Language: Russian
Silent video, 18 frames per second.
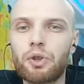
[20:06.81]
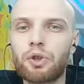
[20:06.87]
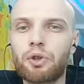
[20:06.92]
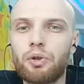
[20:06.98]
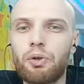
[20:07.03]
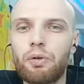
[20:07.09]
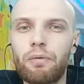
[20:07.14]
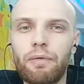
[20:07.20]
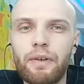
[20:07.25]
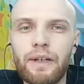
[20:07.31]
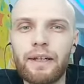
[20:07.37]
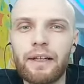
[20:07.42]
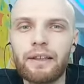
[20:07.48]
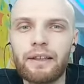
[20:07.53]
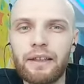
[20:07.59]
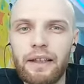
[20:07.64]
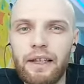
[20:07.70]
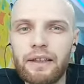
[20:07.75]
что
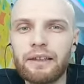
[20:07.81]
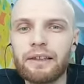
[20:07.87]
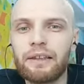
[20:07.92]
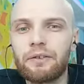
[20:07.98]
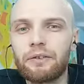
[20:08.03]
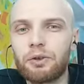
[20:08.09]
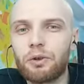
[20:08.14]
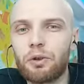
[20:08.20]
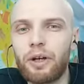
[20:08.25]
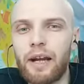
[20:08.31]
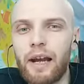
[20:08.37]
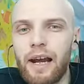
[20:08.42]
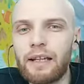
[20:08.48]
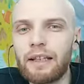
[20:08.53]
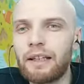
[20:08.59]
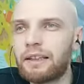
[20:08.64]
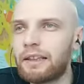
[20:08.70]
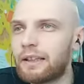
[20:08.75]
выход есть, это все
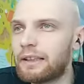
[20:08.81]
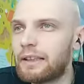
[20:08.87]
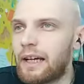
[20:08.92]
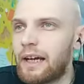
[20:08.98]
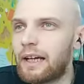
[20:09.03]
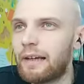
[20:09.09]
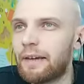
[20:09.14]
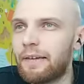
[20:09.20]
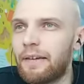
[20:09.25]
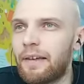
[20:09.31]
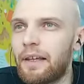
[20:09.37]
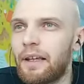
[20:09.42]
реально и так далее.